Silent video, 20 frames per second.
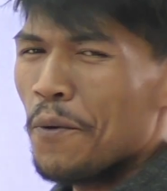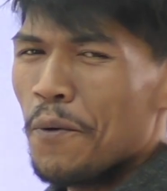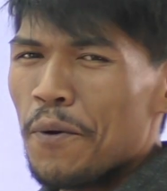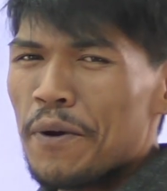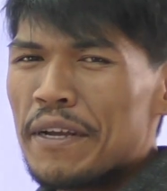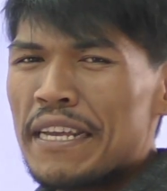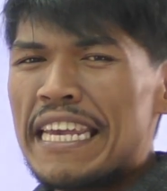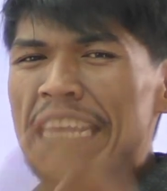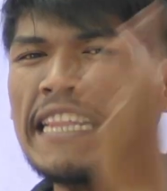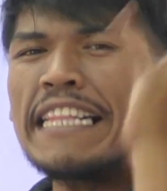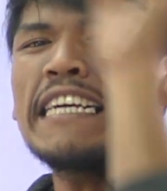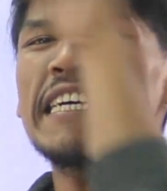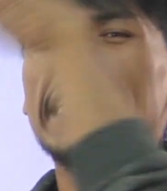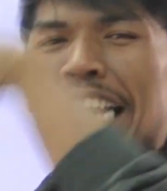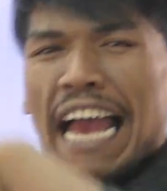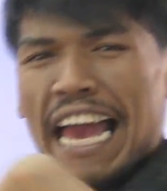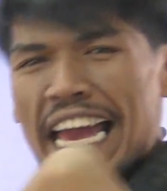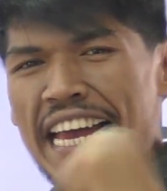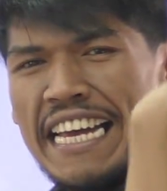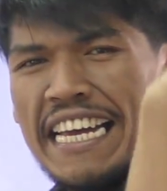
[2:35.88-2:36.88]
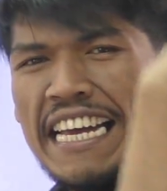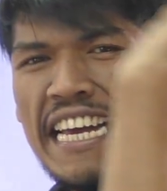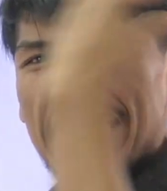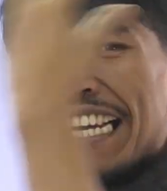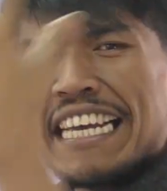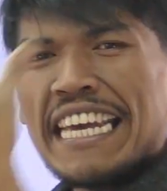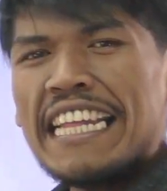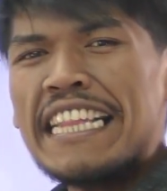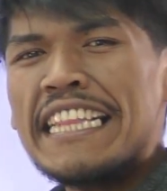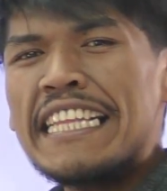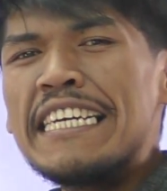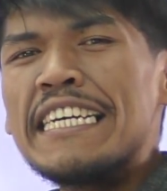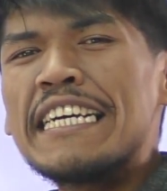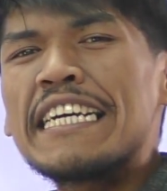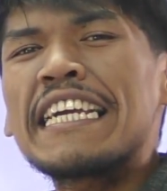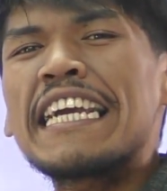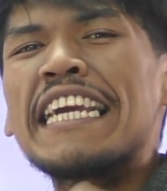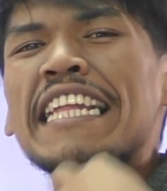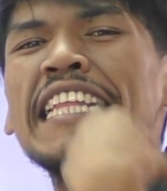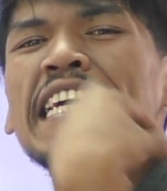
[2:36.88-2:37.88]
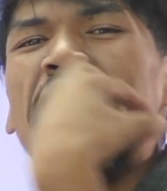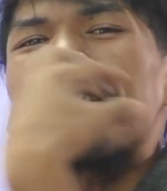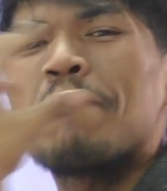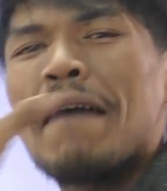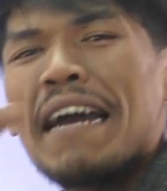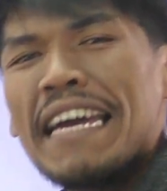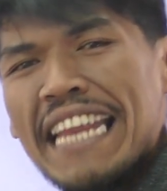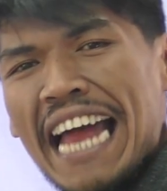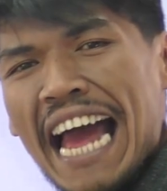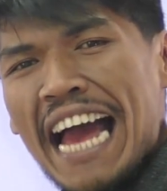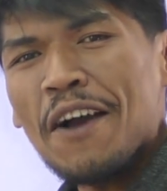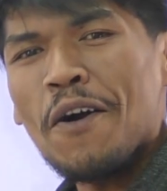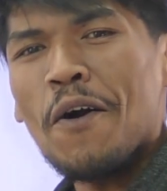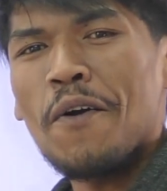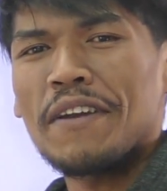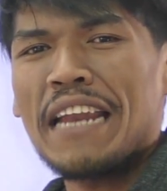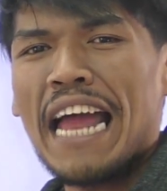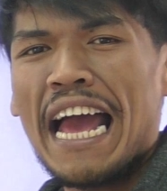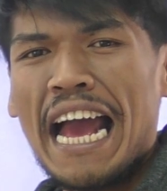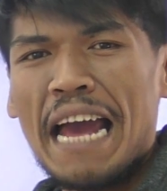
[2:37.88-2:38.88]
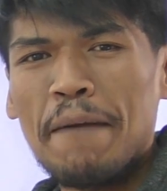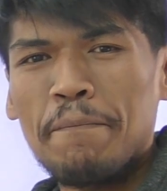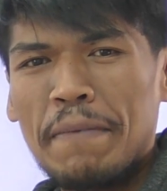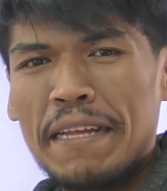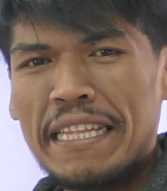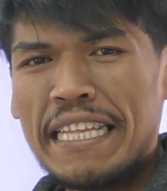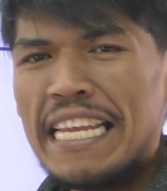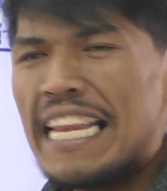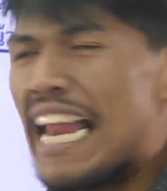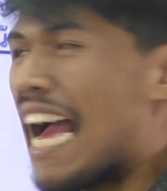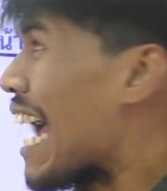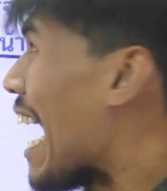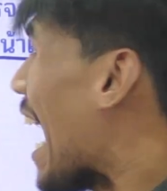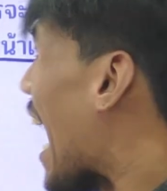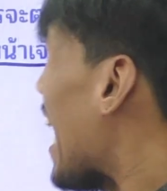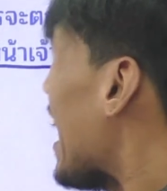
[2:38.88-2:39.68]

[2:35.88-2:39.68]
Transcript: ตูคิดถึงไงคิดถึงใบหน้าของนางอันเป็นที่รัก